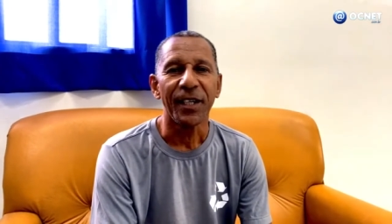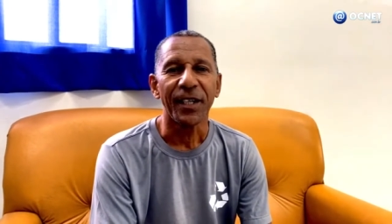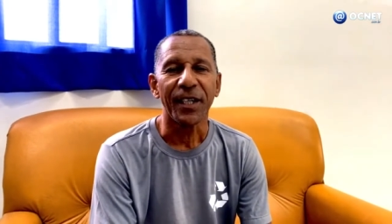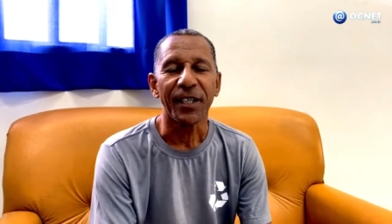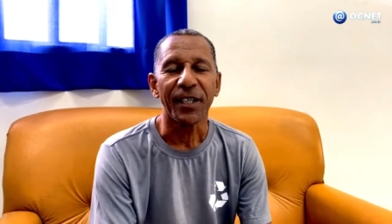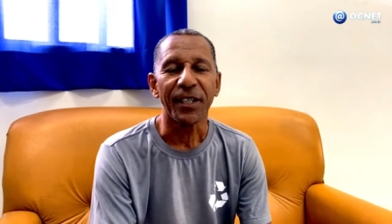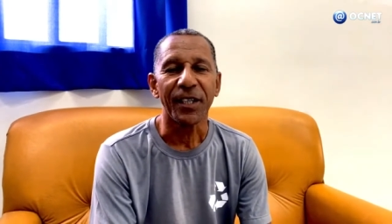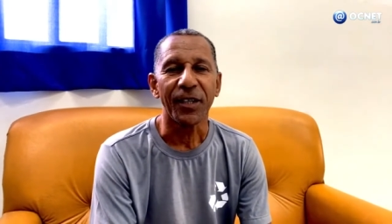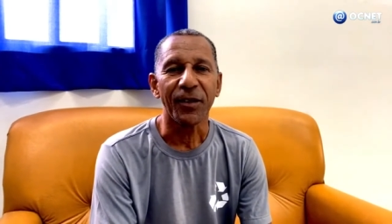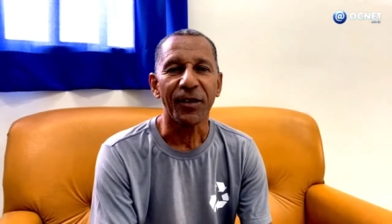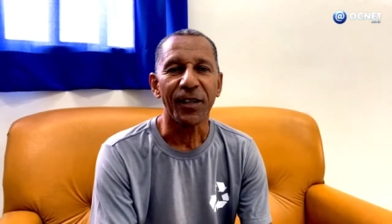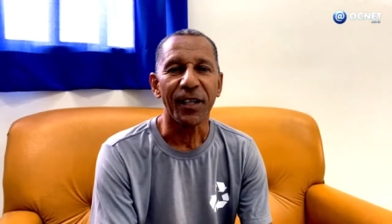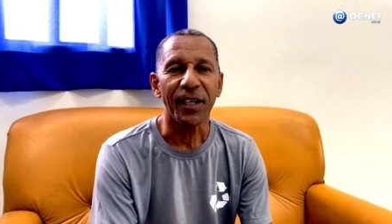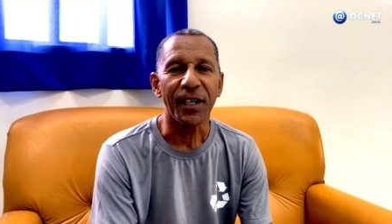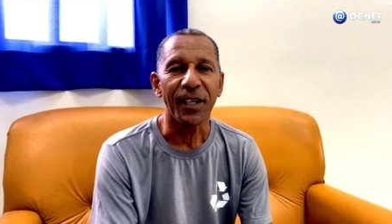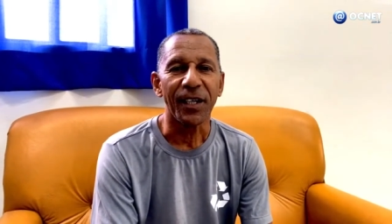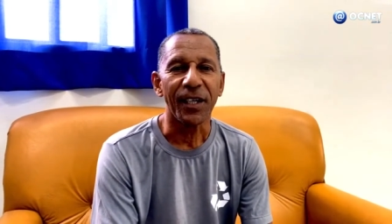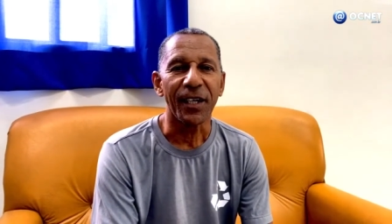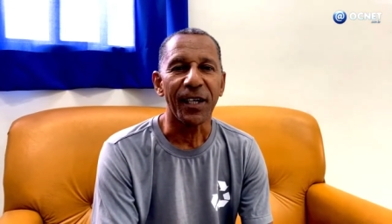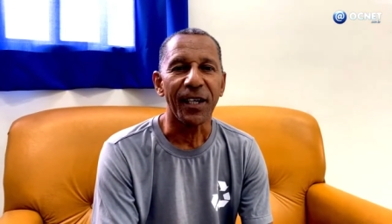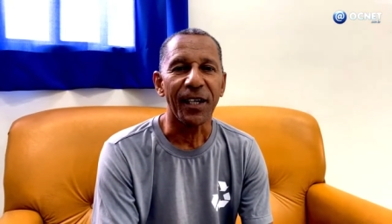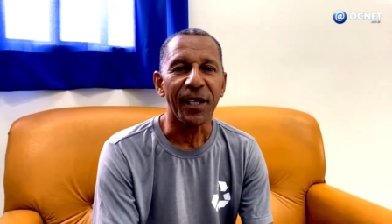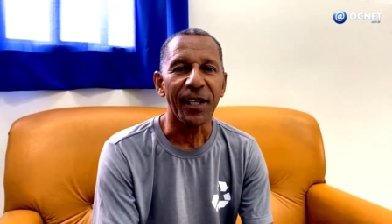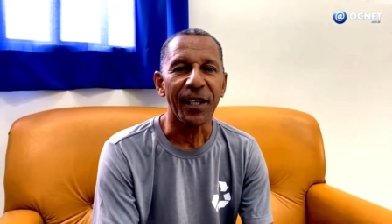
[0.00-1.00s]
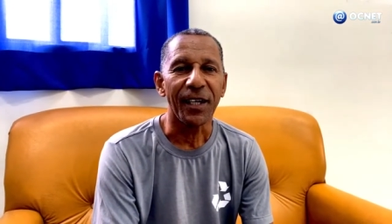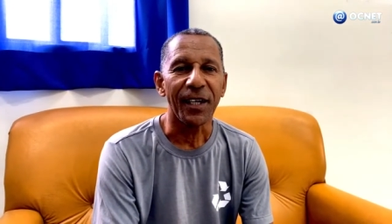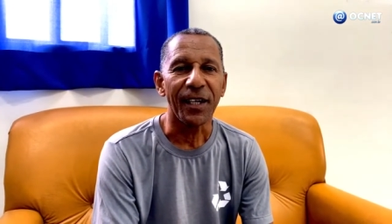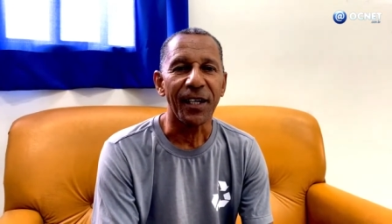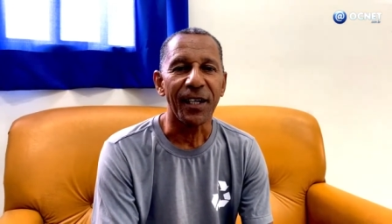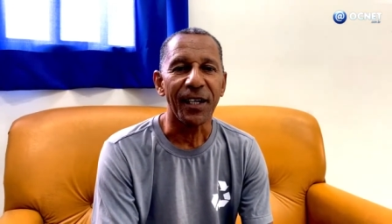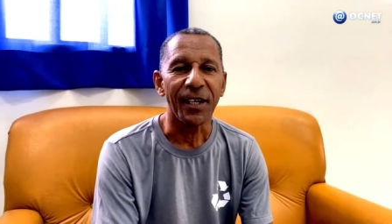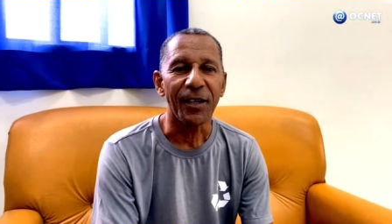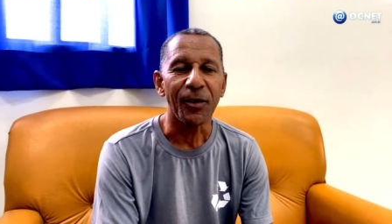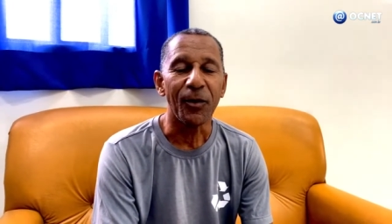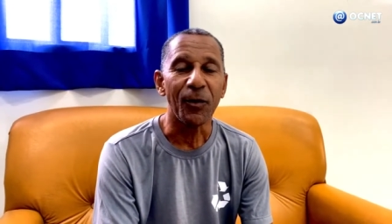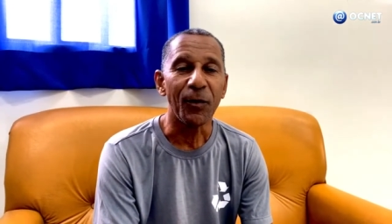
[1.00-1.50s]
que tem alguém
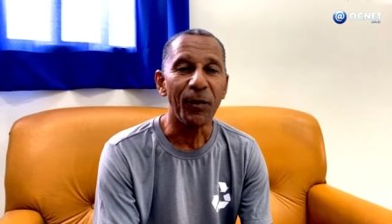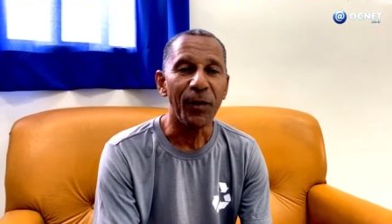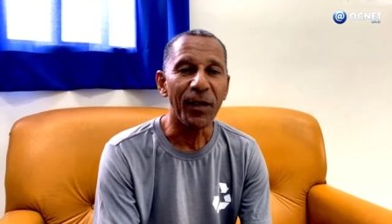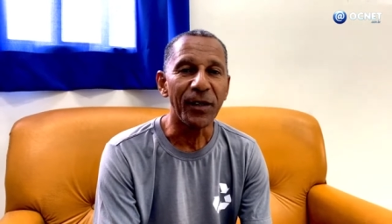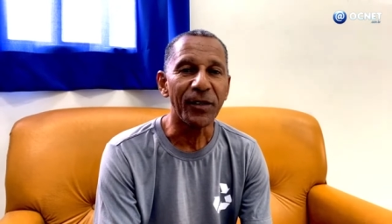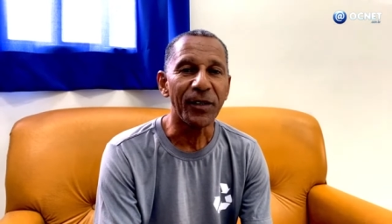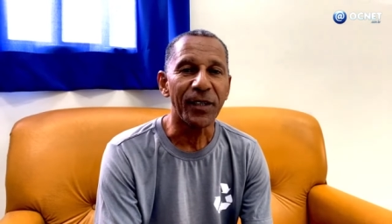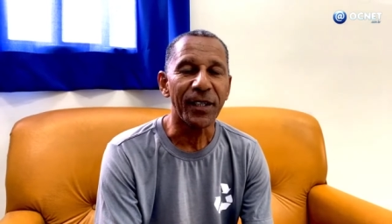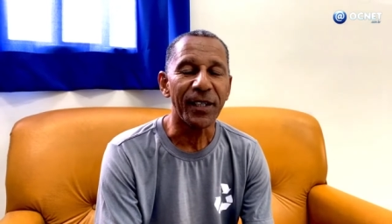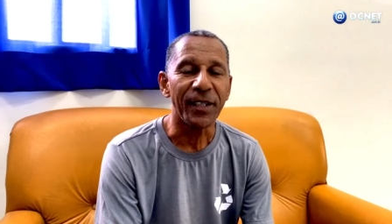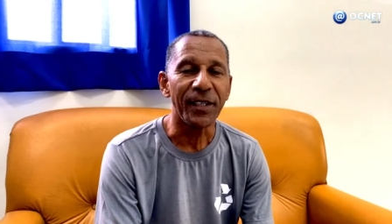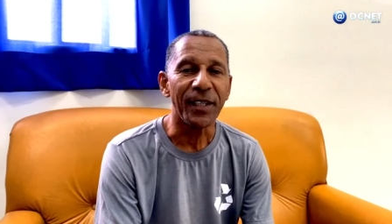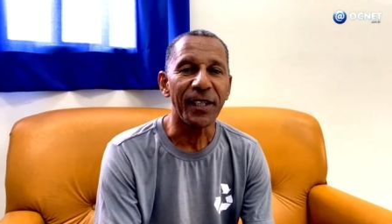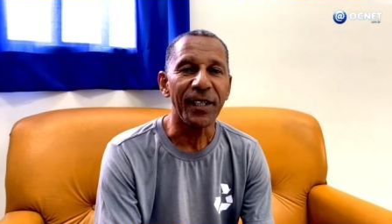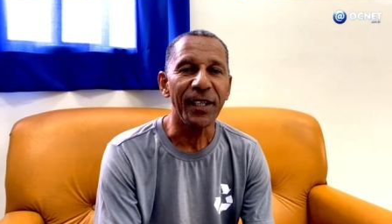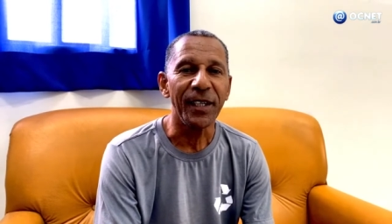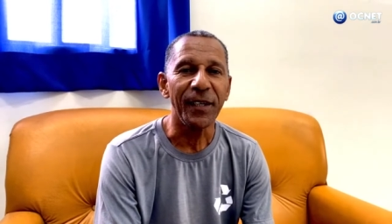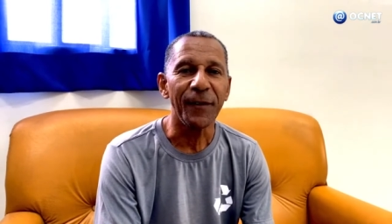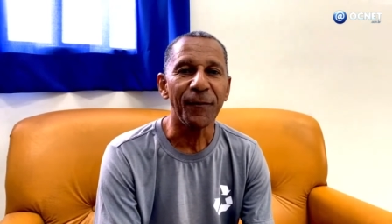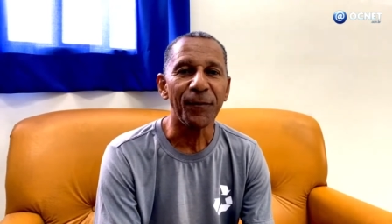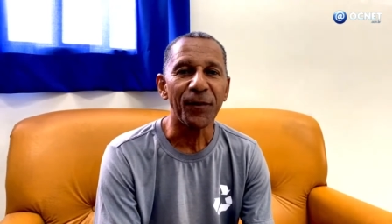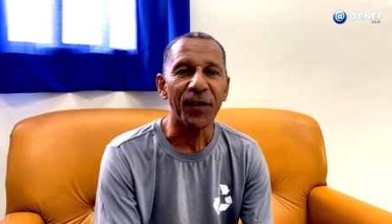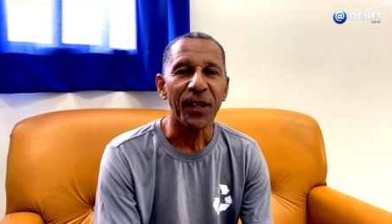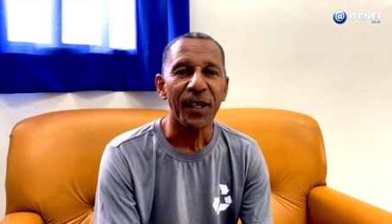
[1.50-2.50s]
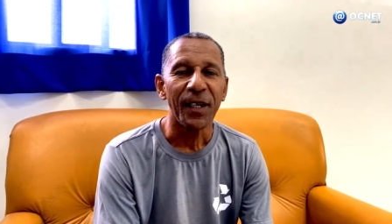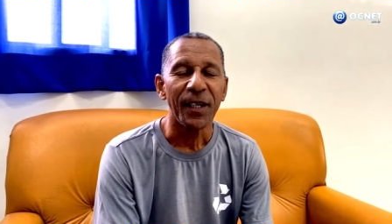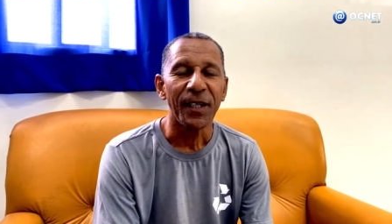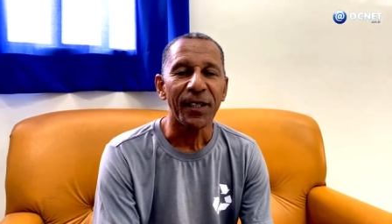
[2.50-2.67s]
é, roubando aquilo ali,